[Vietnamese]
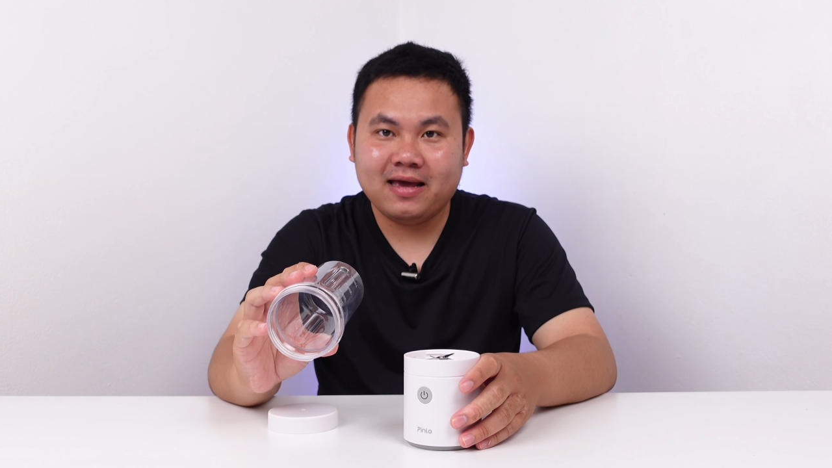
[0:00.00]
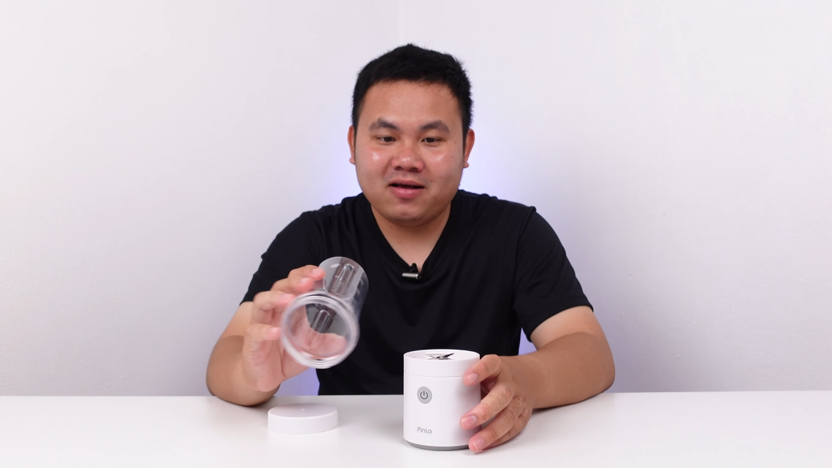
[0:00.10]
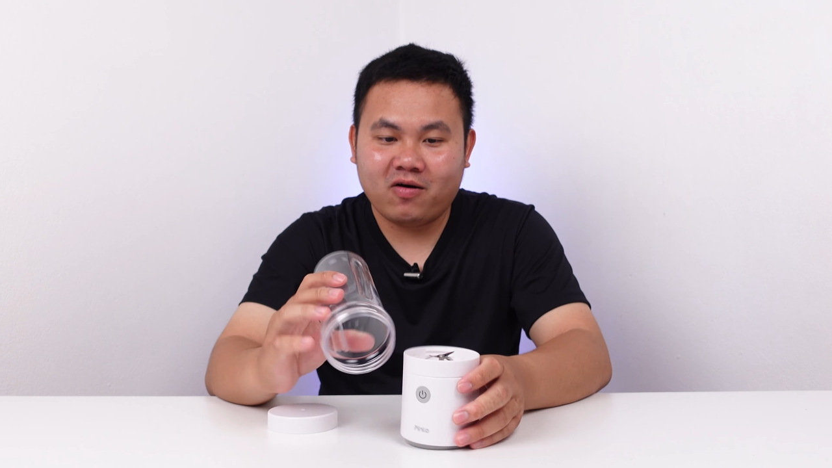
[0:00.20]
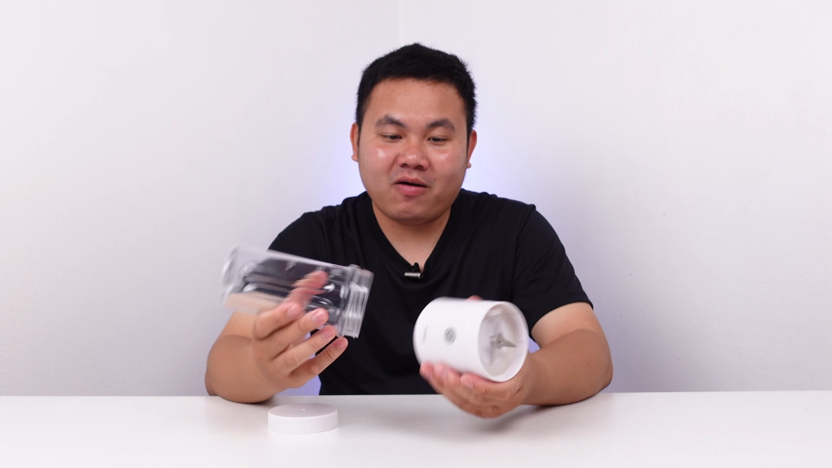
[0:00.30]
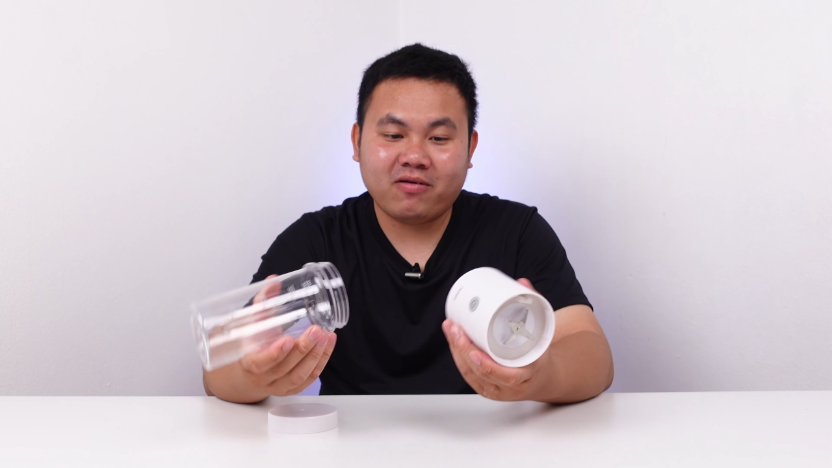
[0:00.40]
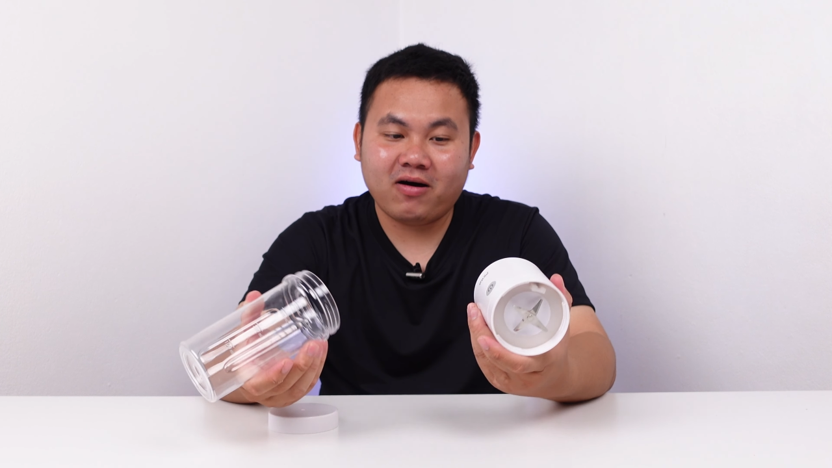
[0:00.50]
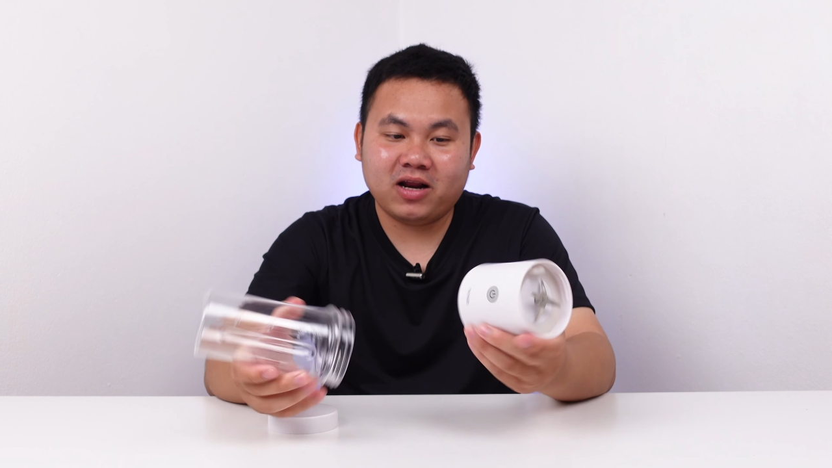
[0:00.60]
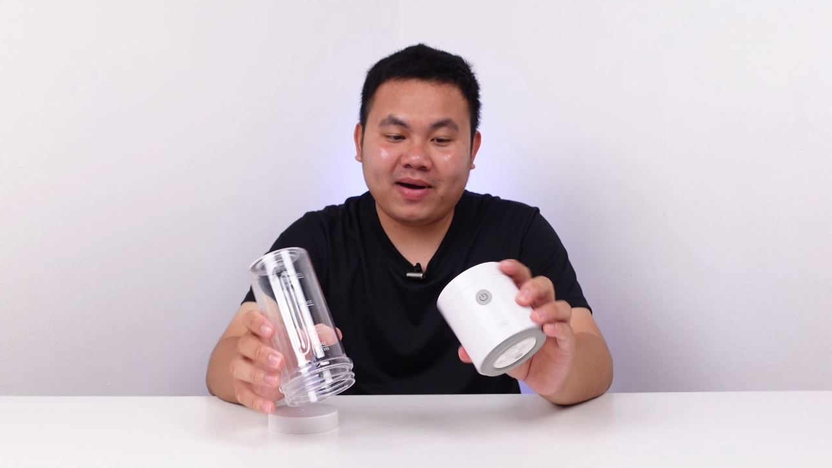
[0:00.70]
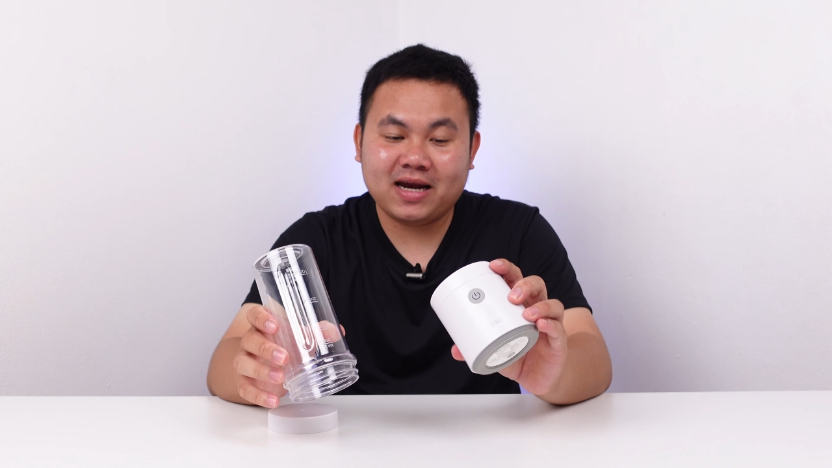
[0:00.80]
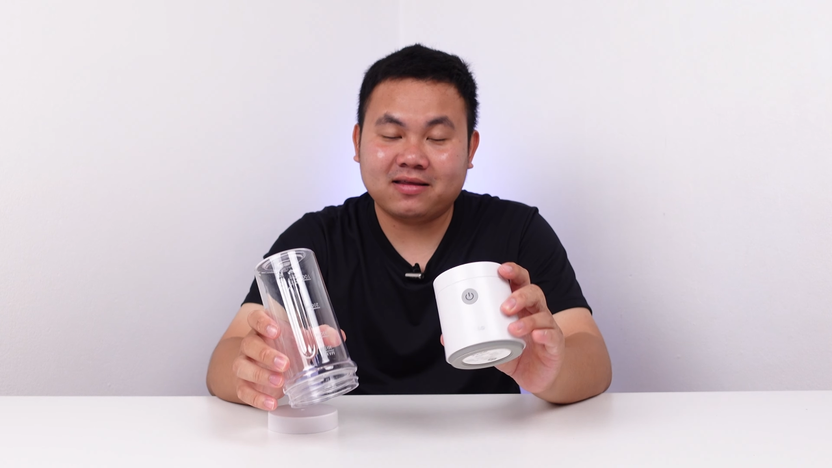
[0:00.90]
còn không có thì
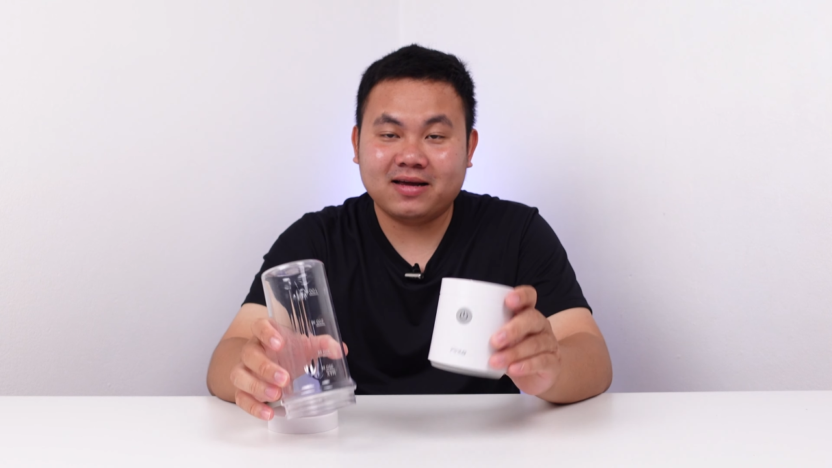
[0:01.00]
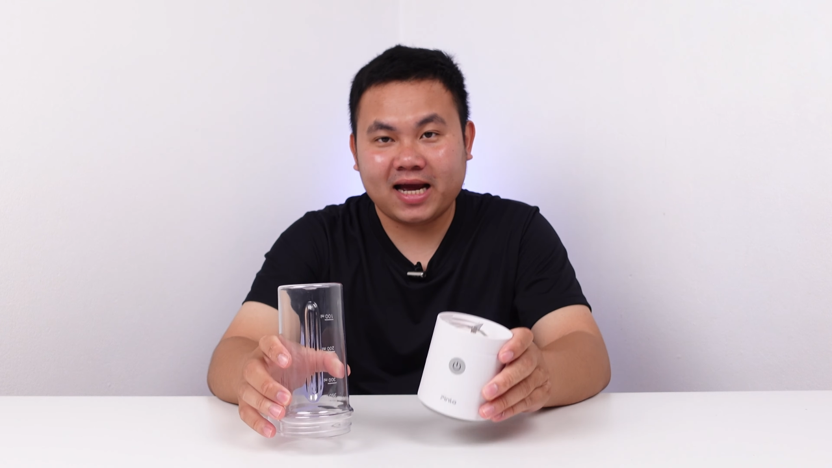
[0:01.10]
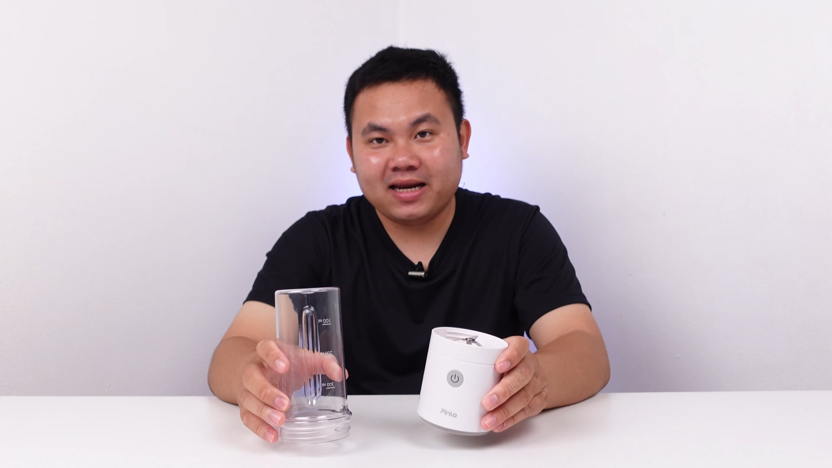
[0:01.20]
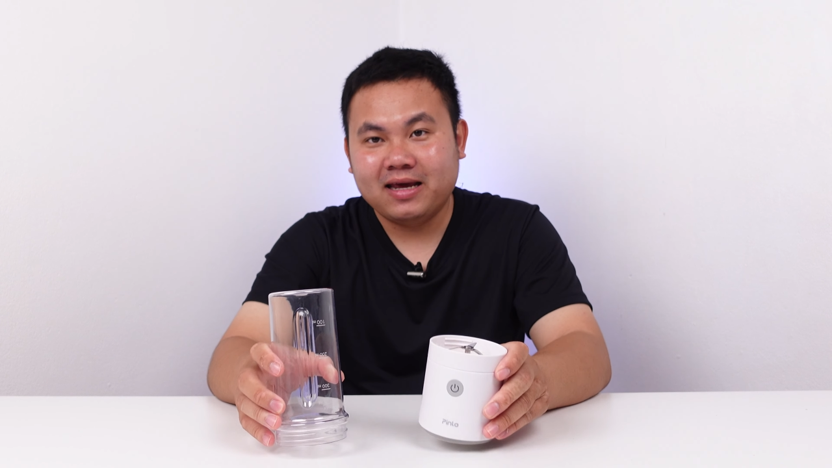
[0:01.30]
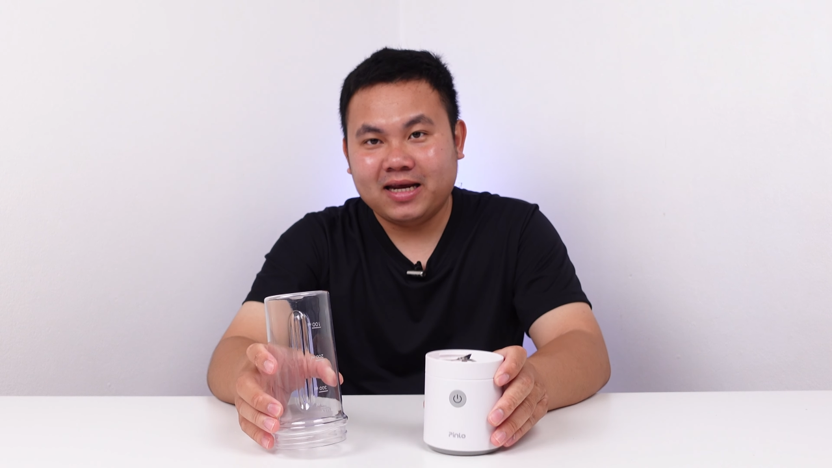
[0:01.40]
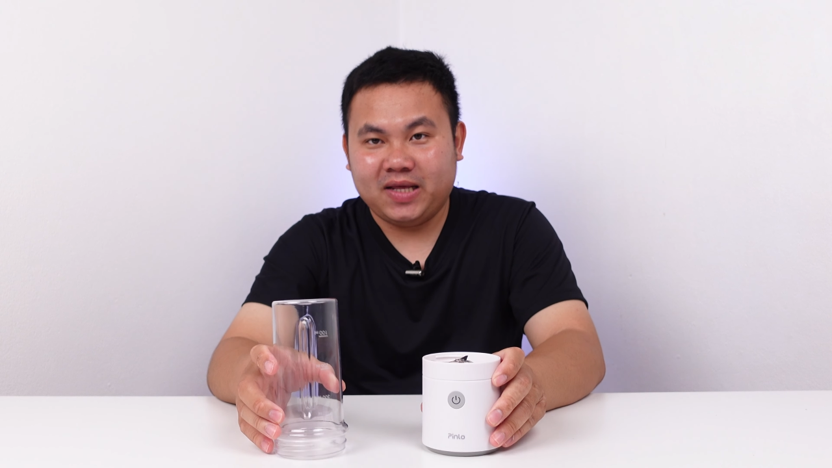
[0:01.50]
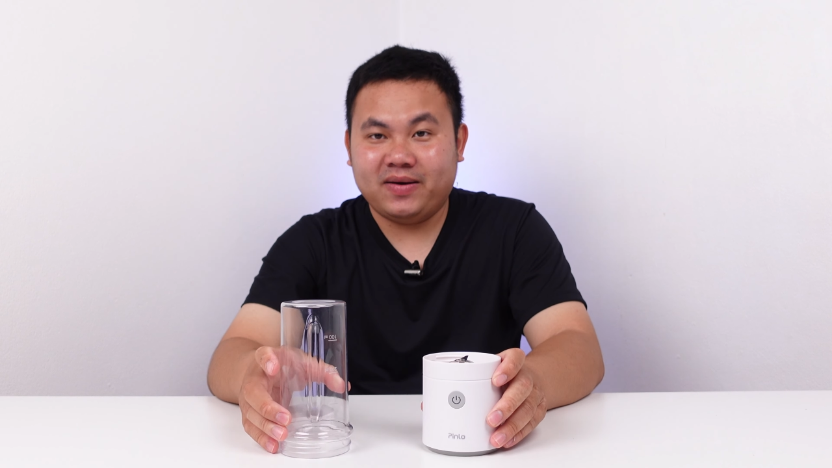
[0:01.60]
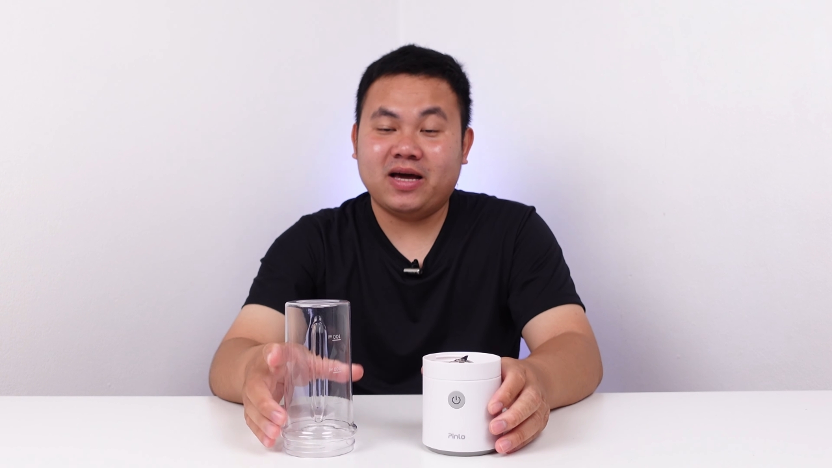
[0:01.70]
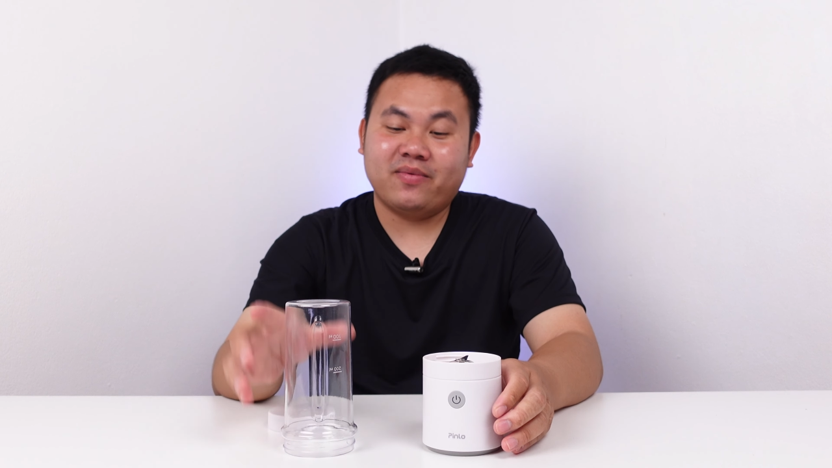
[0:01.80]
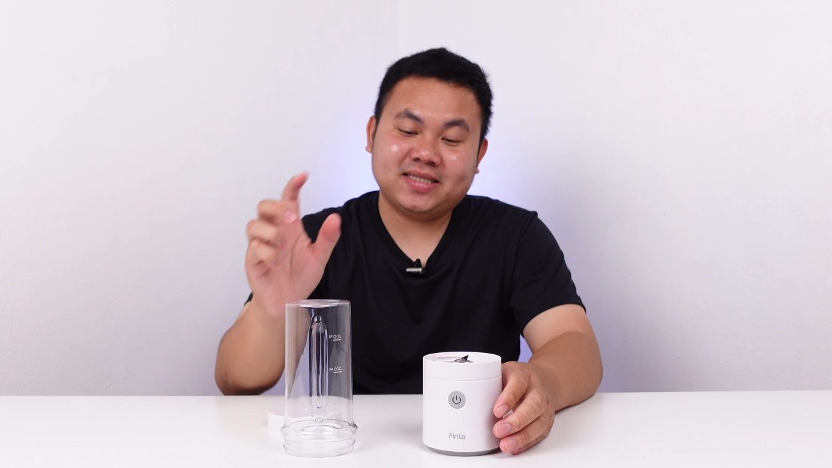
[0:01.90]
máy nó tự ngắt. Thì
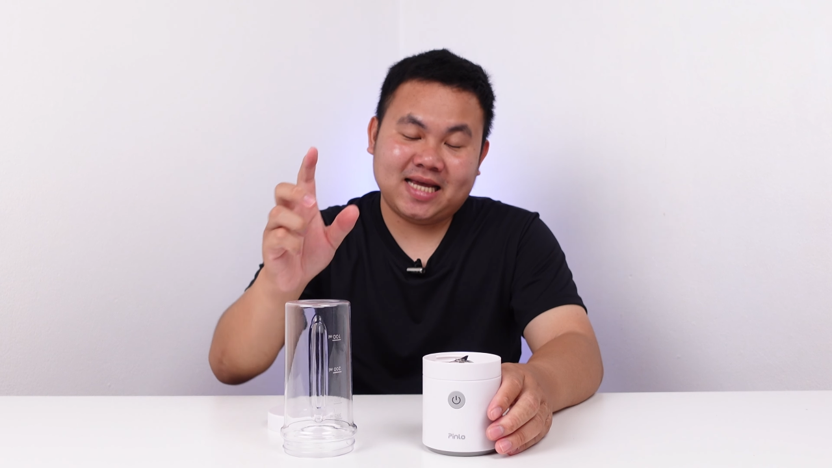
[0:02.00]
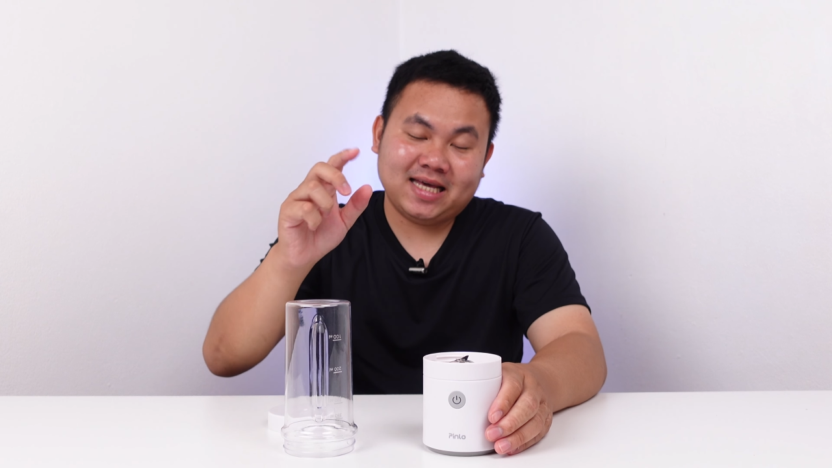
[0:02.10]
bây giờ mình sẽ